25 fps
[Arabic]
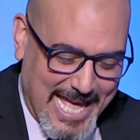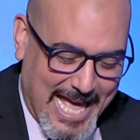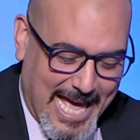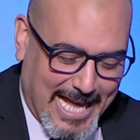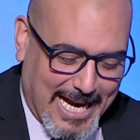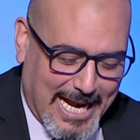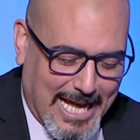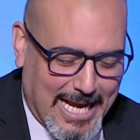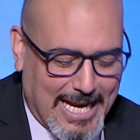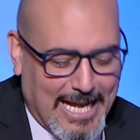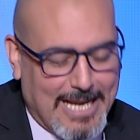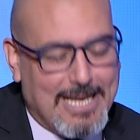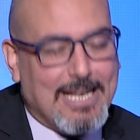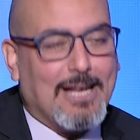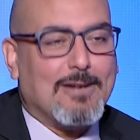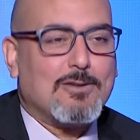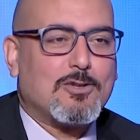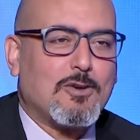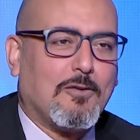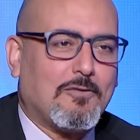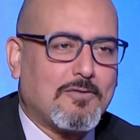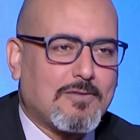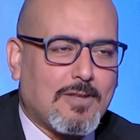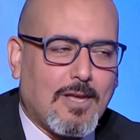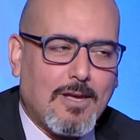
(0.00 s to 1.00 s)
انا لان انا
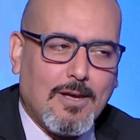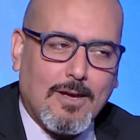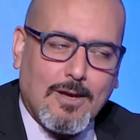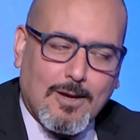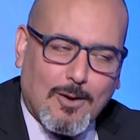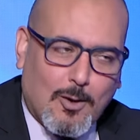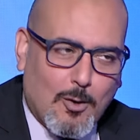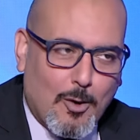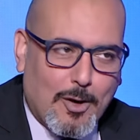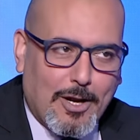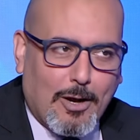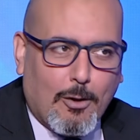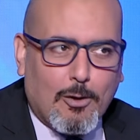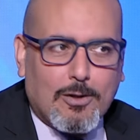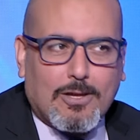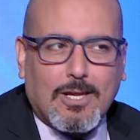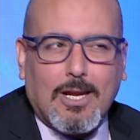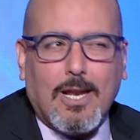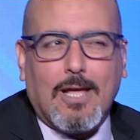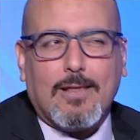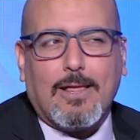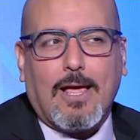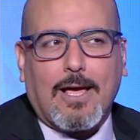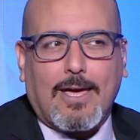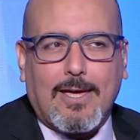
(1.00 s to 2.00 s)
شفت كوريا قلت
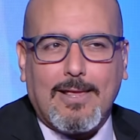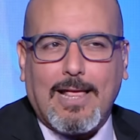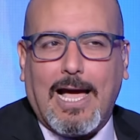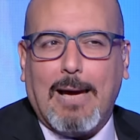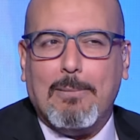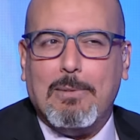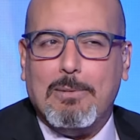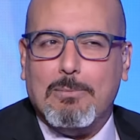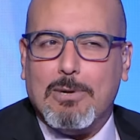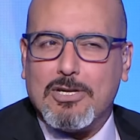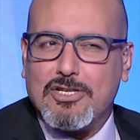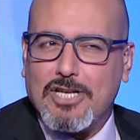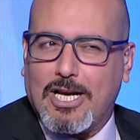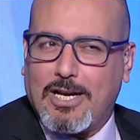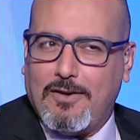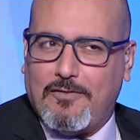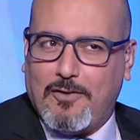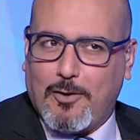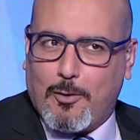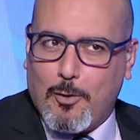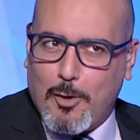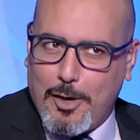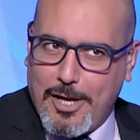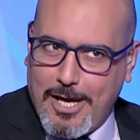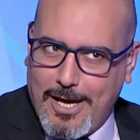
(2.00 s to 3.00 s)
لا ده اكيد عامل مشاكل
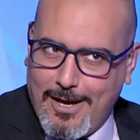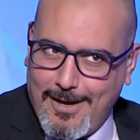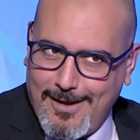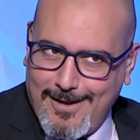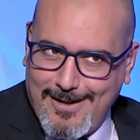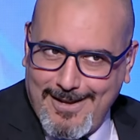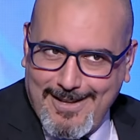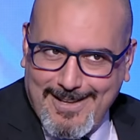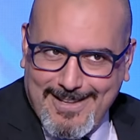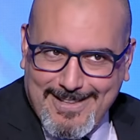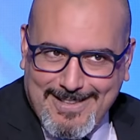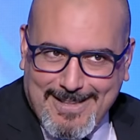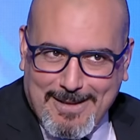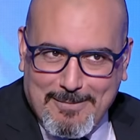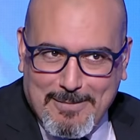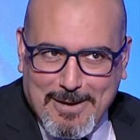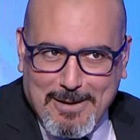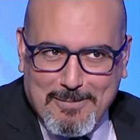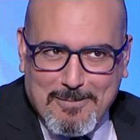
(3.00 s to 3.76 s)
في كوريا لا تمام لا